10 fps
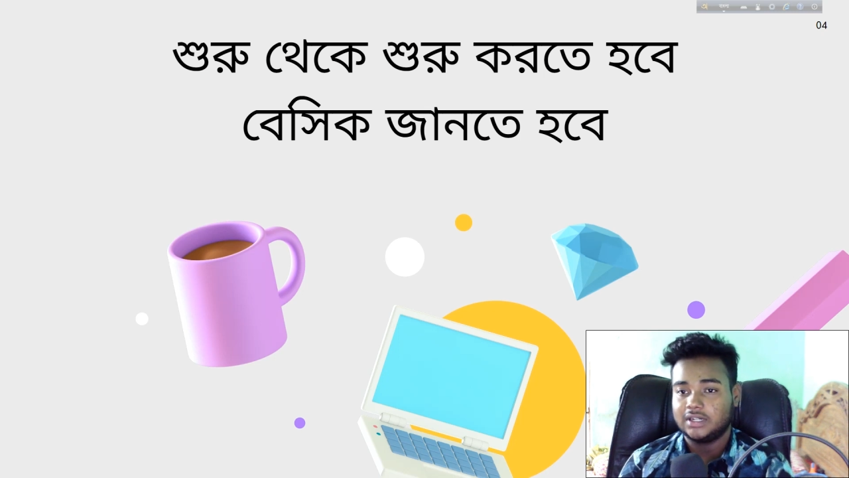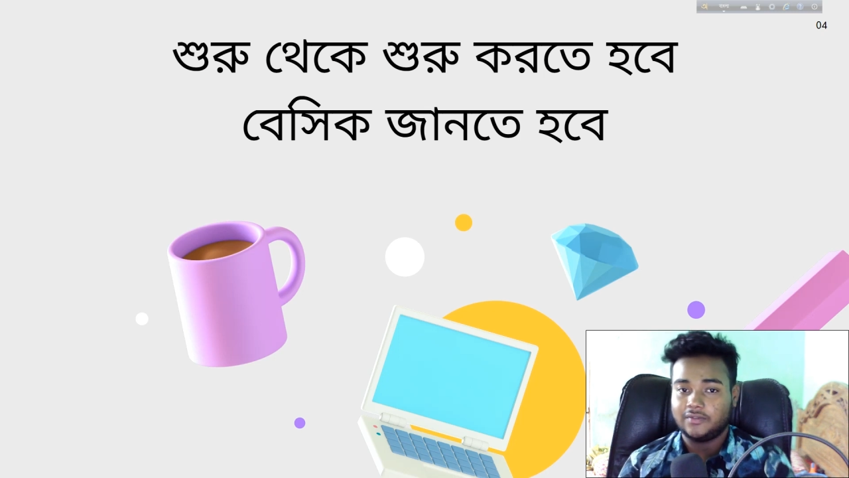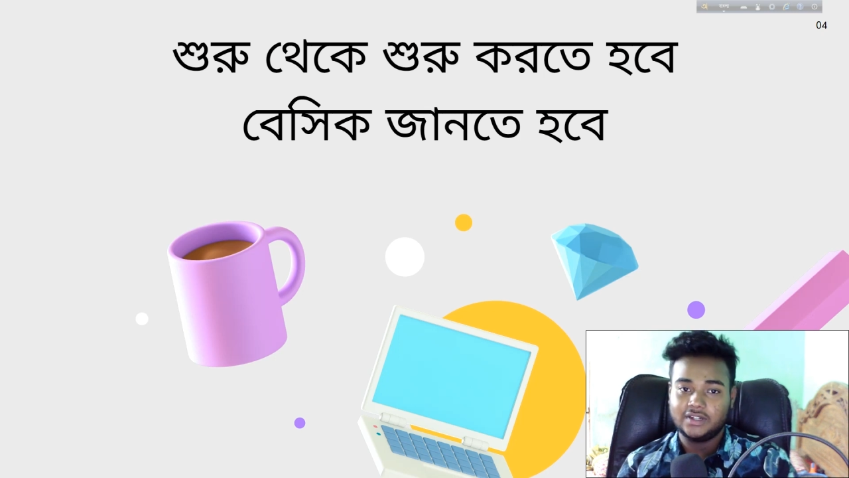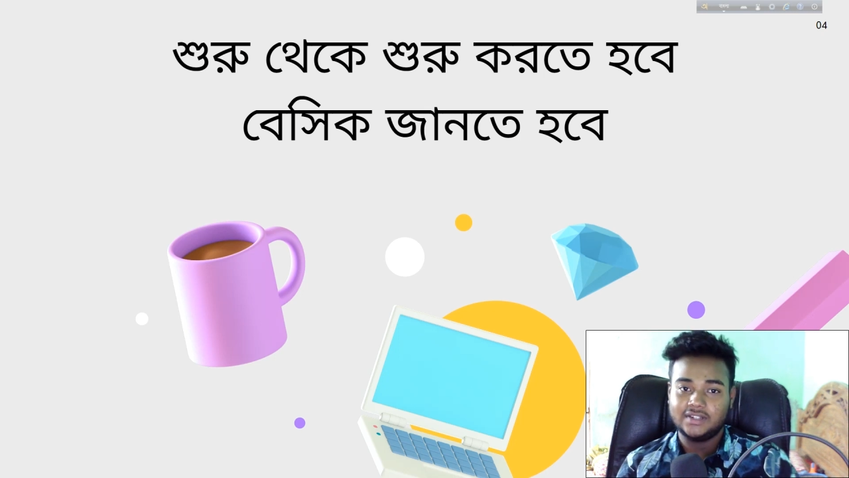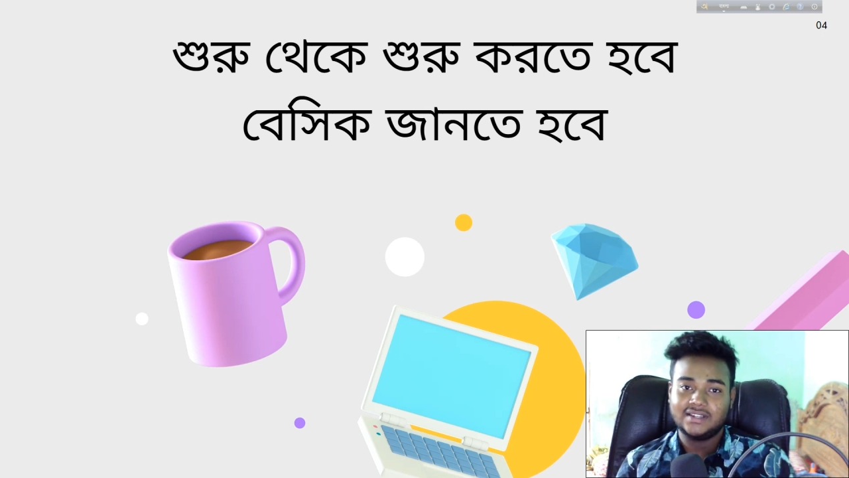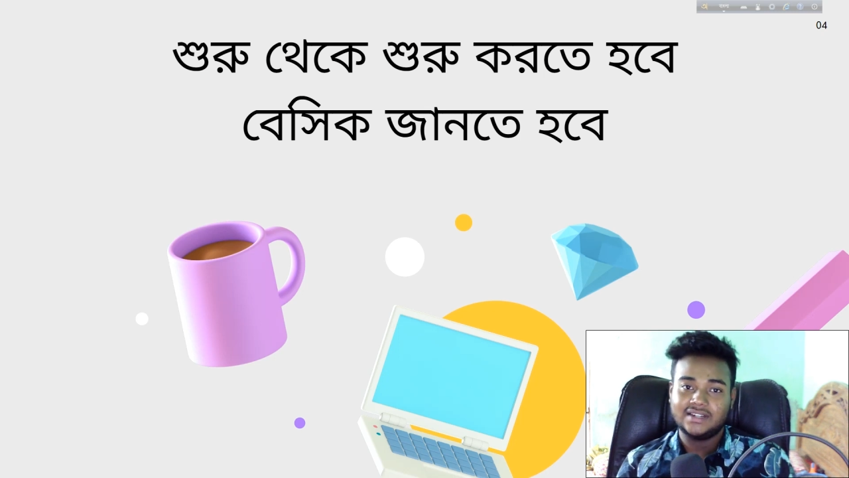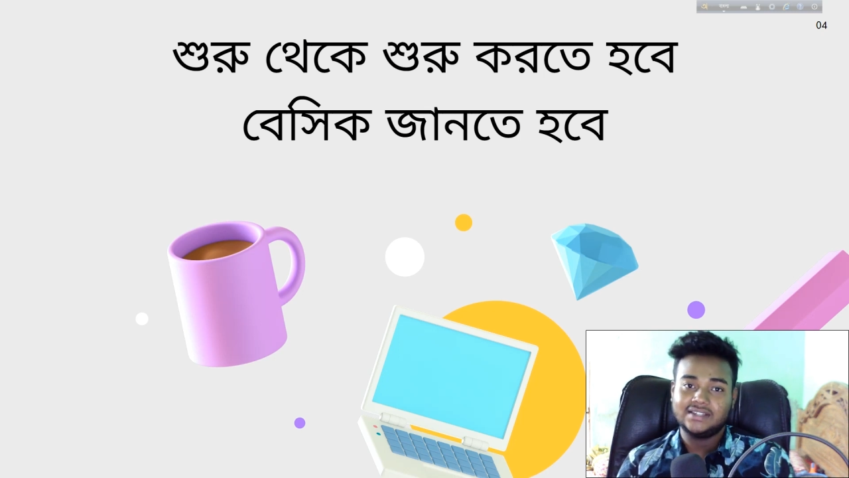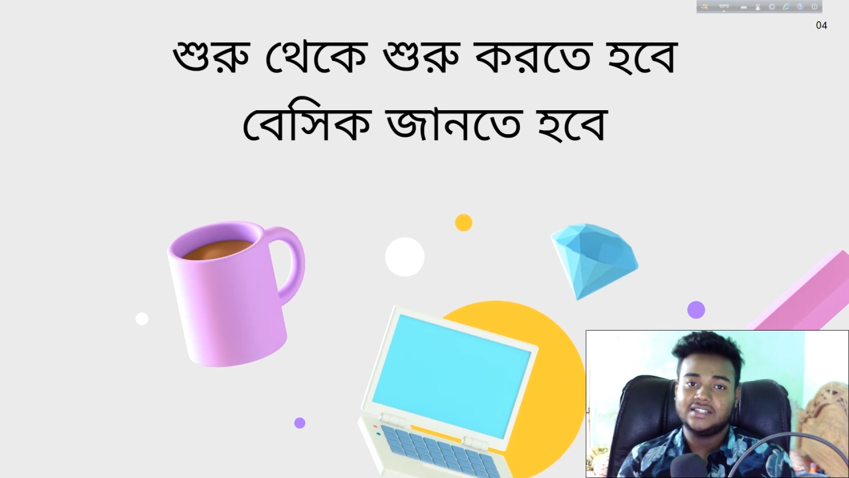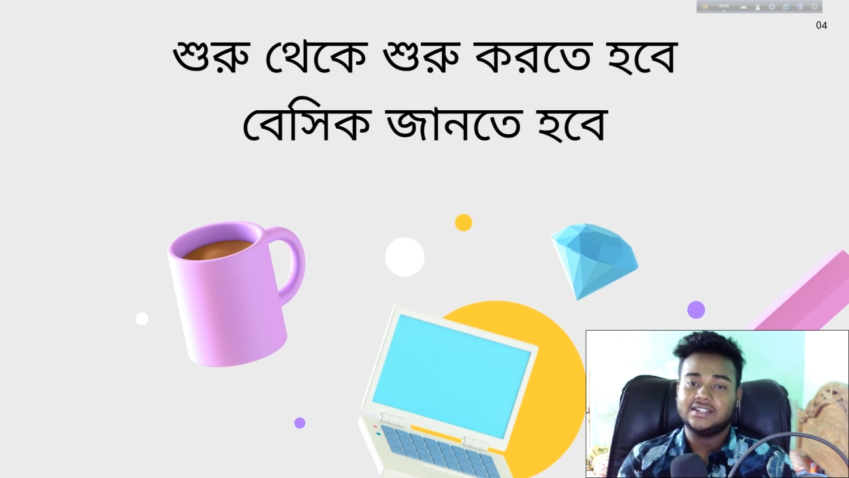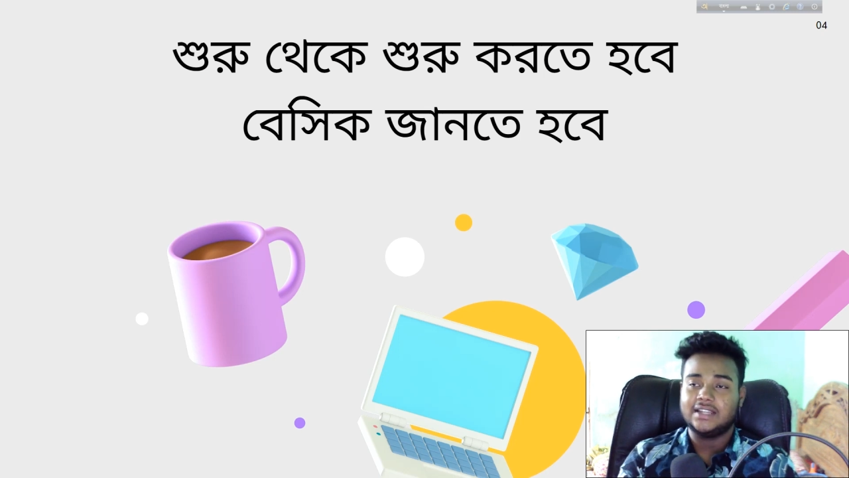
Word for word: গ্রাফিক ডিজাইনের যে